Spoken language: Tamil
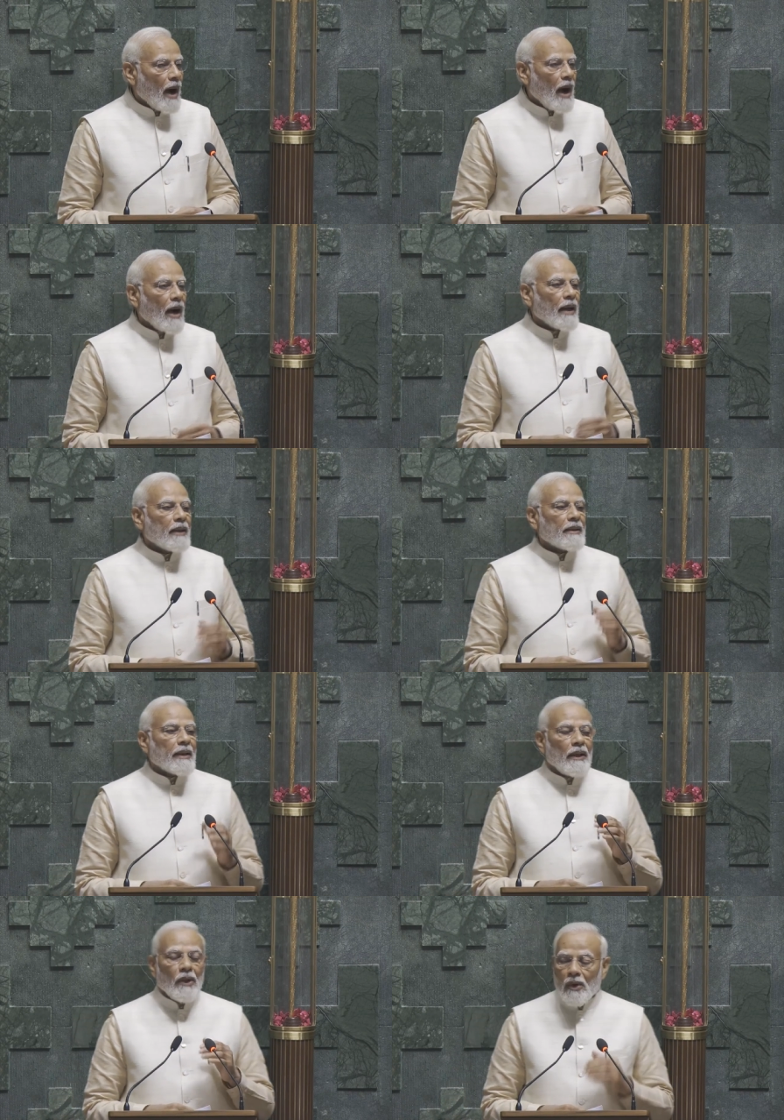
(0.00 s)
பாரத
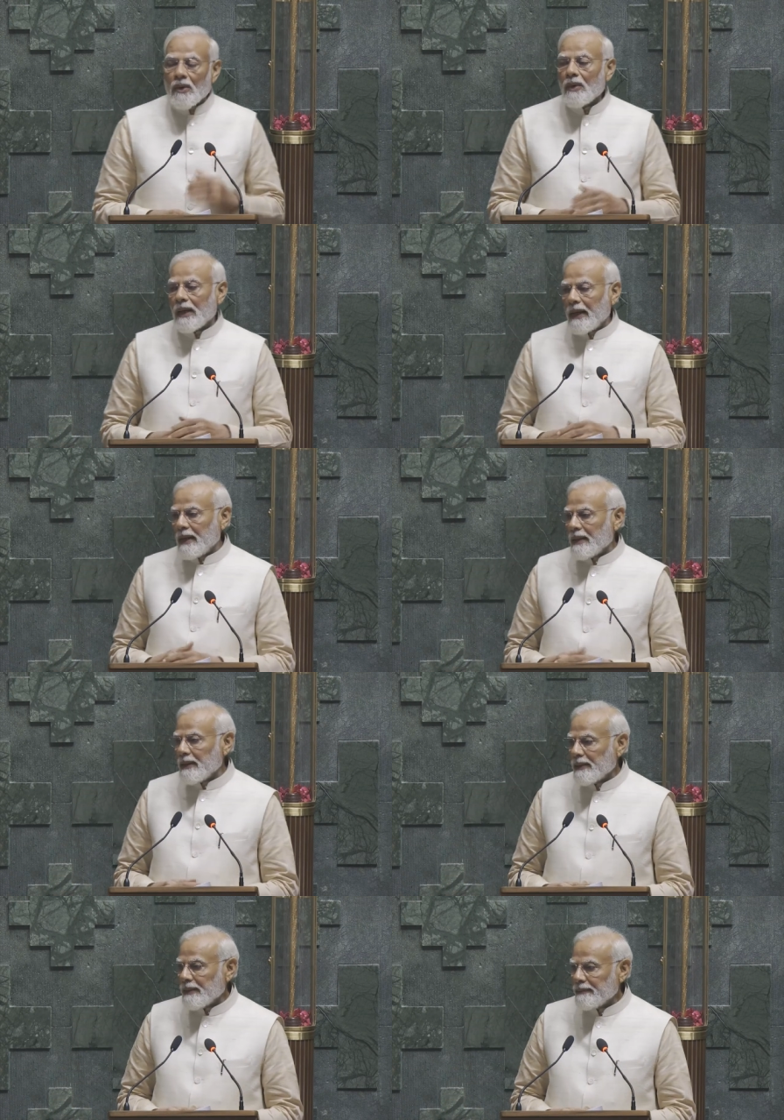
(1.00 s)
நாட்டு மக்கள்
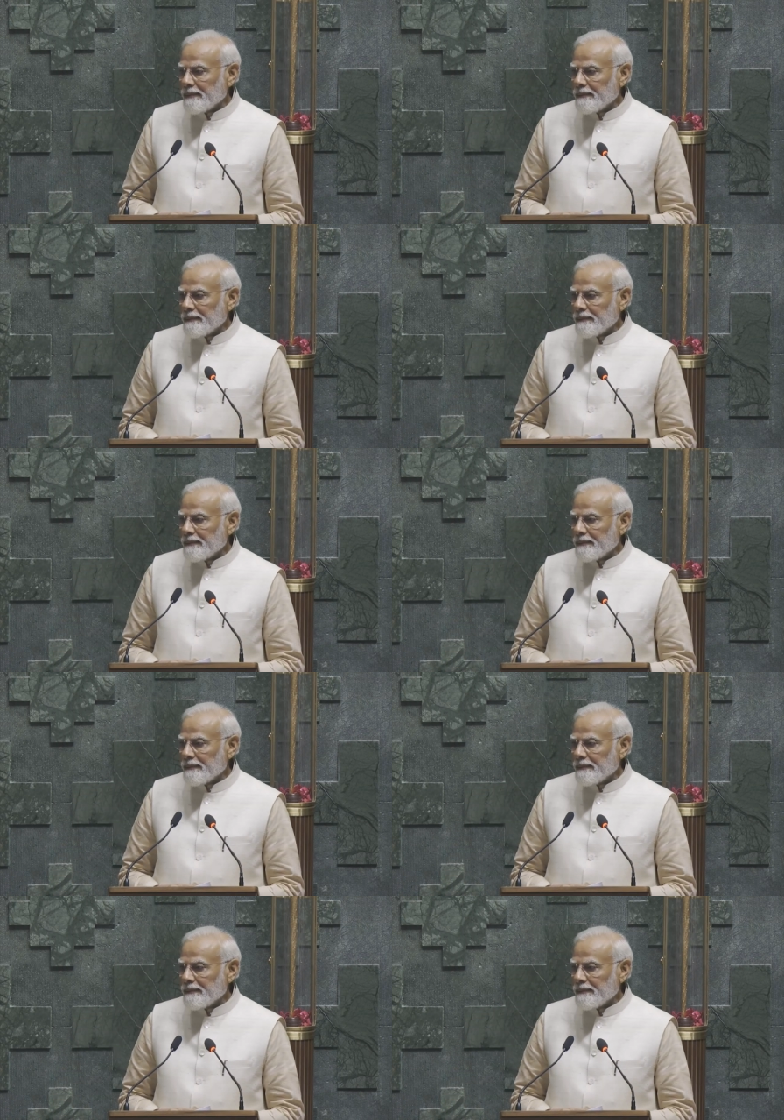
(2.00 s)
எல்லாம்